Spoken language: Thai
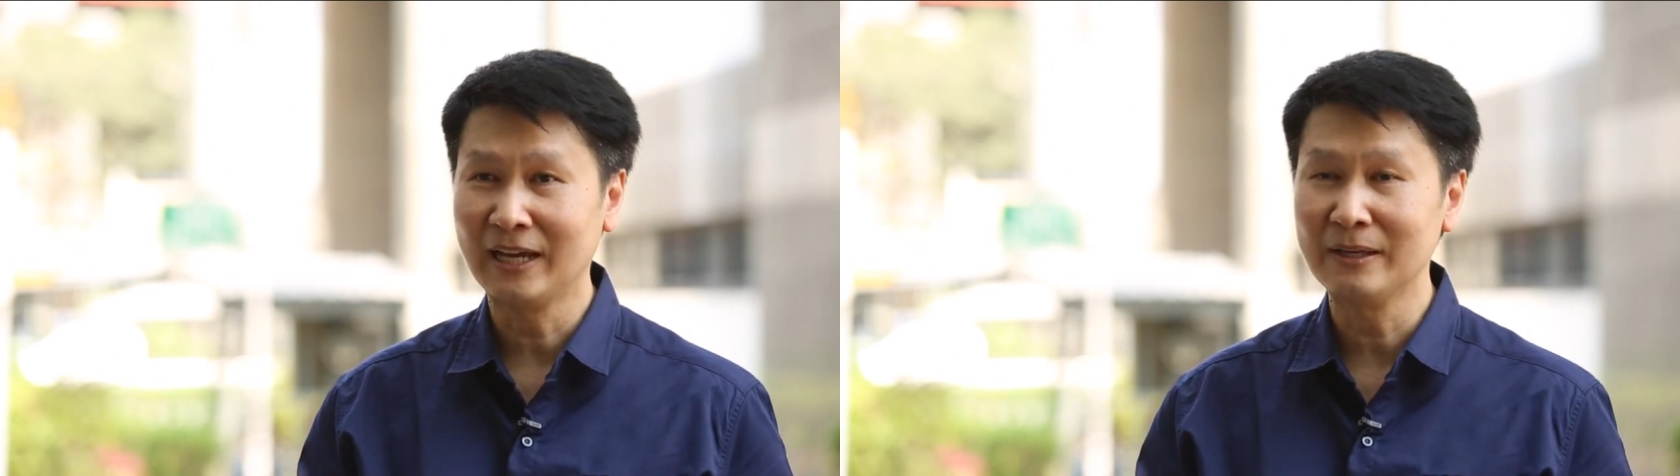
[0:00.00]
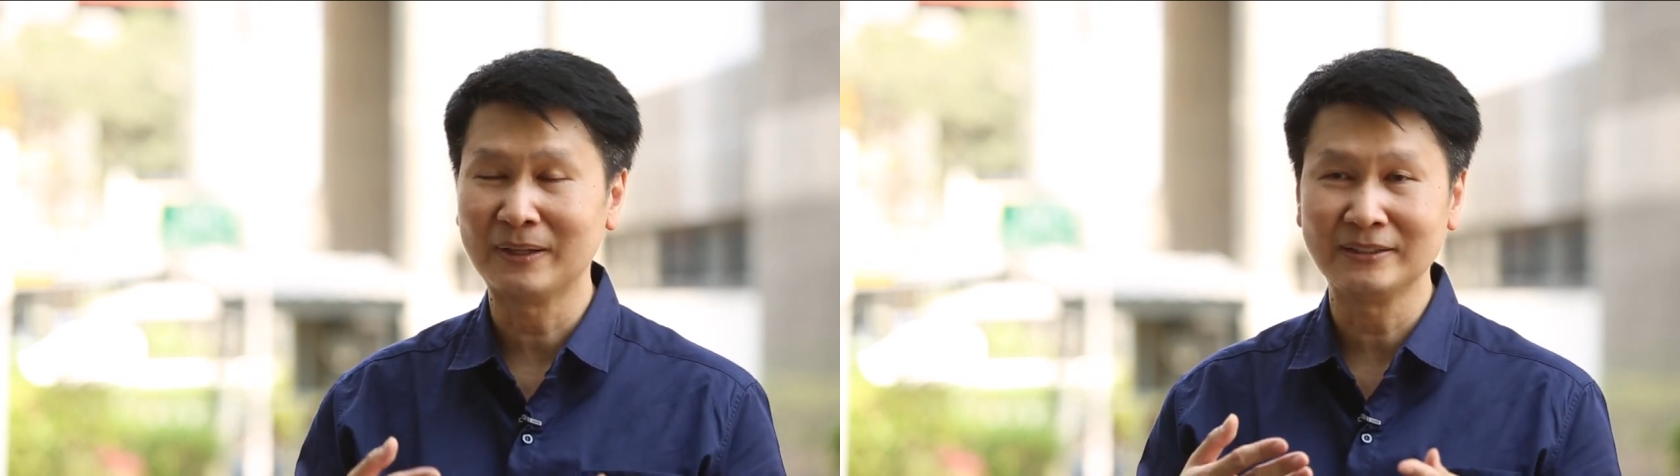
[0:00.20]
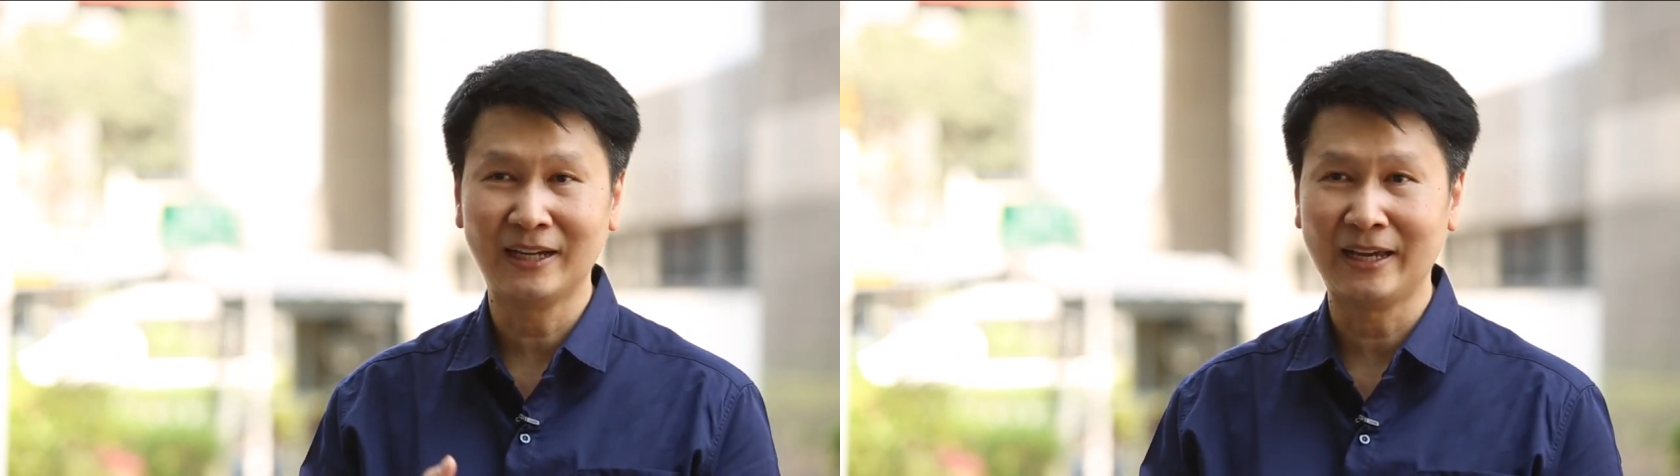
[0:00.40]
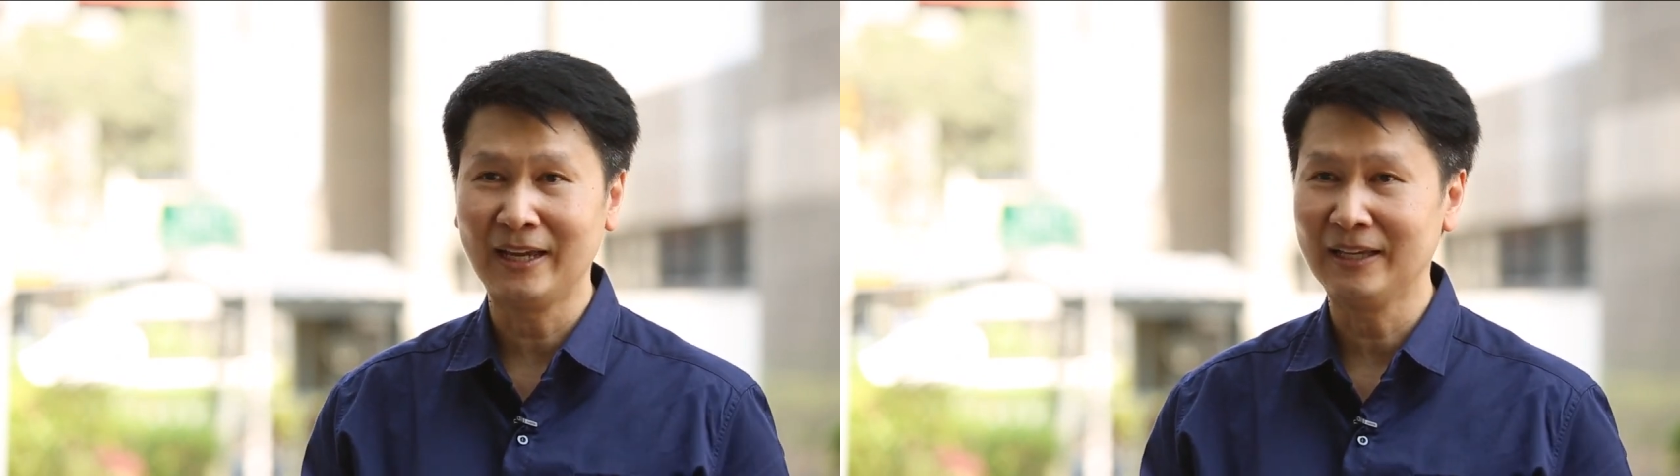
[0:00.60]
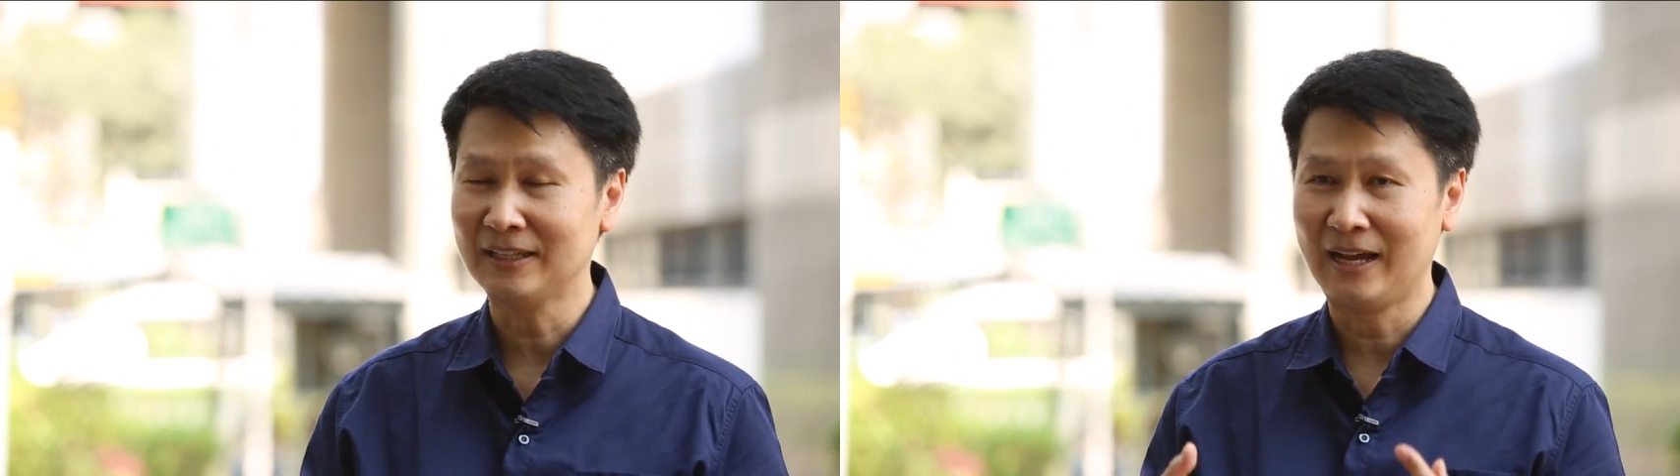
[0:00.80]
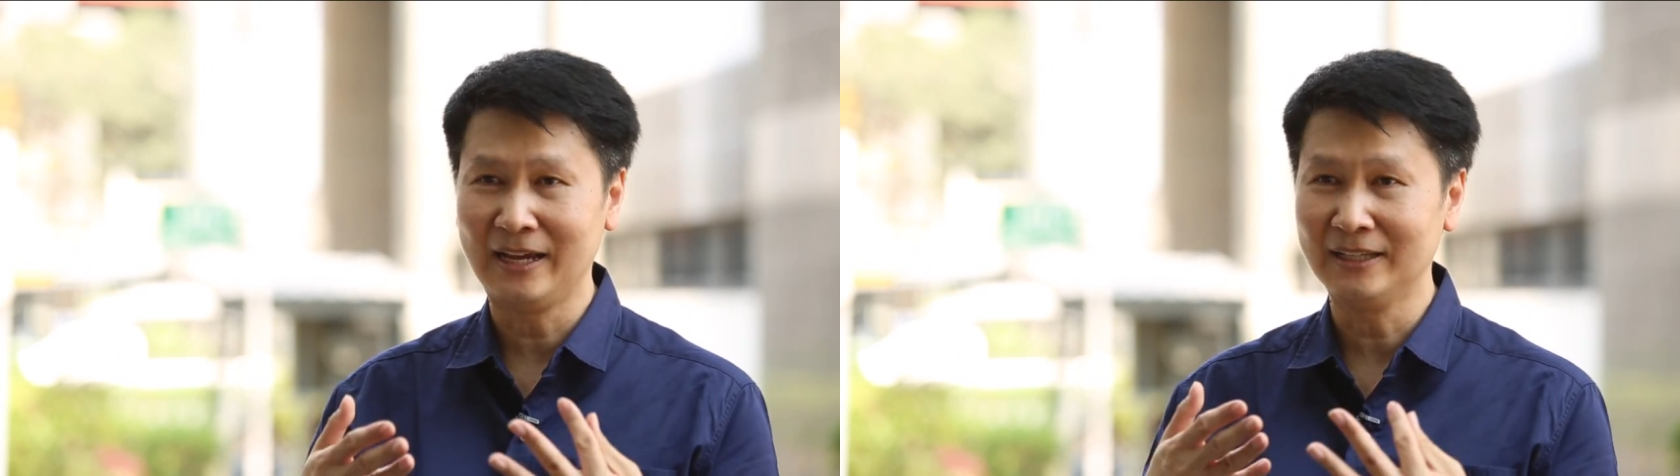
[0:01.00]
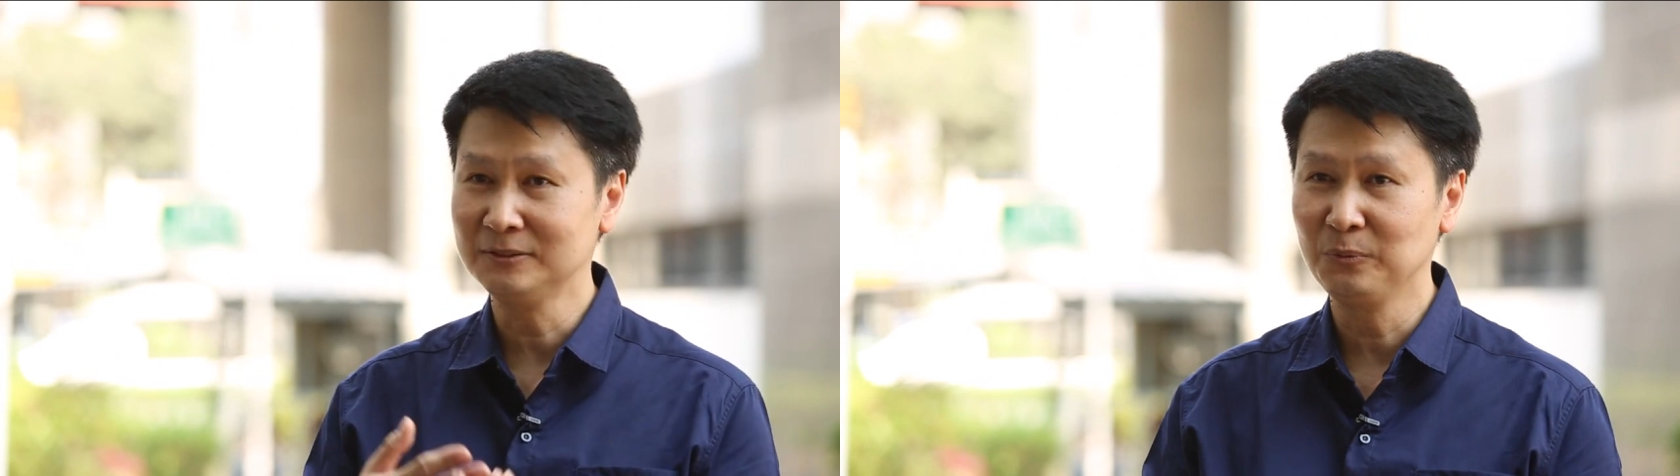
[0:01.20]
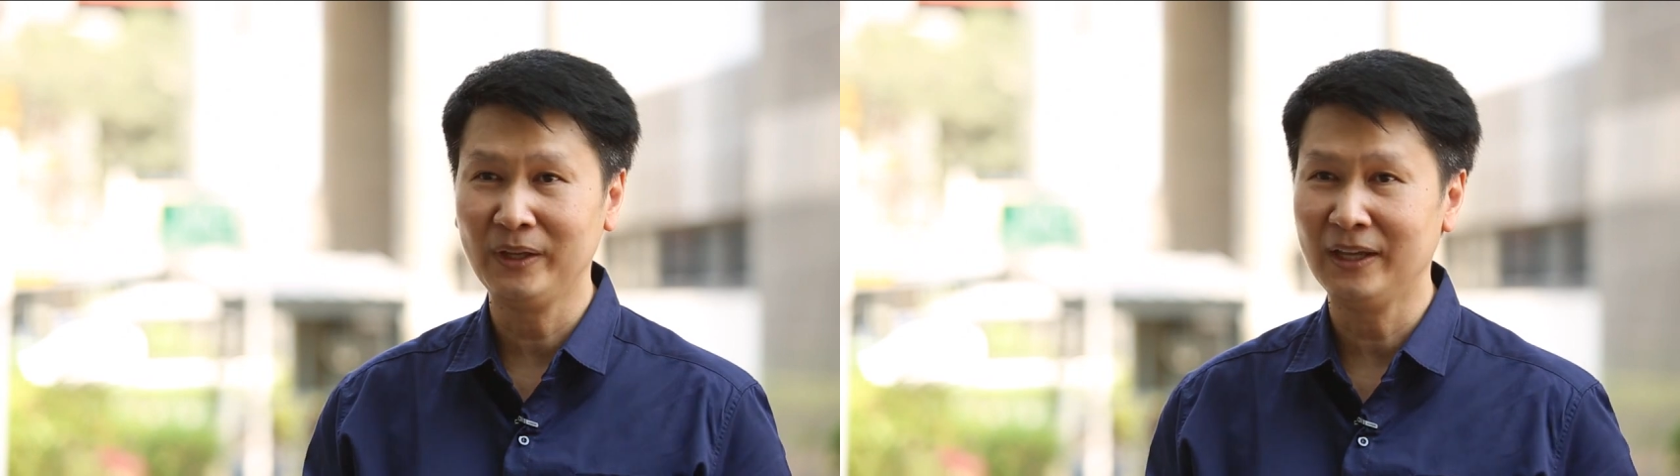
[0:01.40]
ไข้หวัดใหญ่
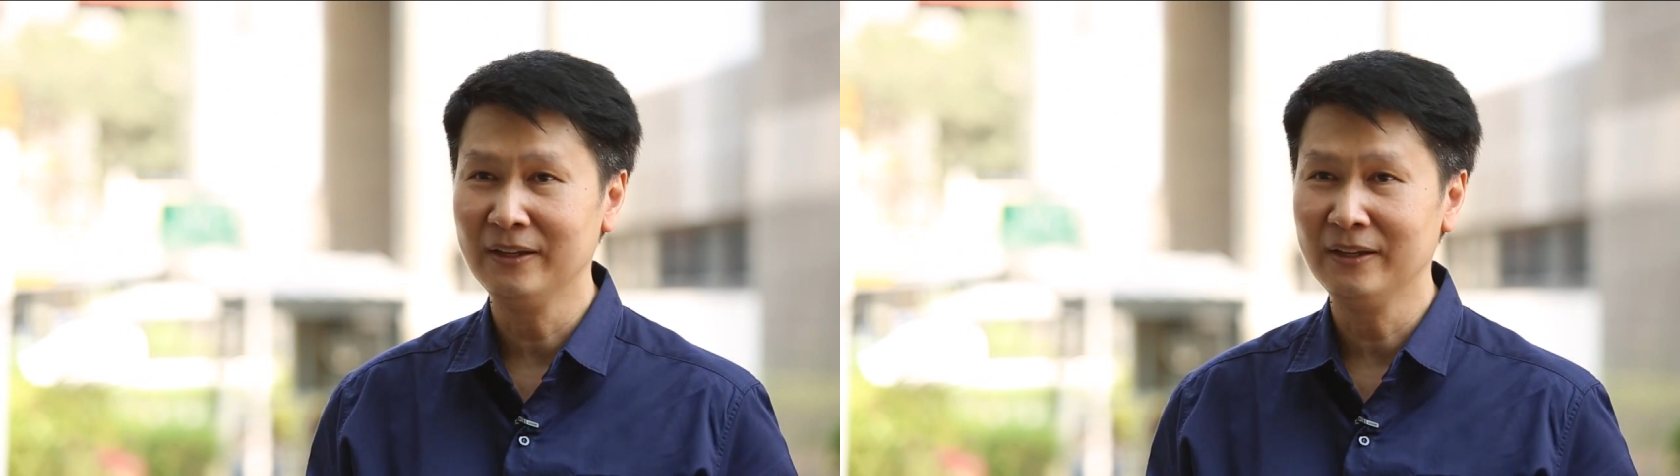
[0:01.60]
RSV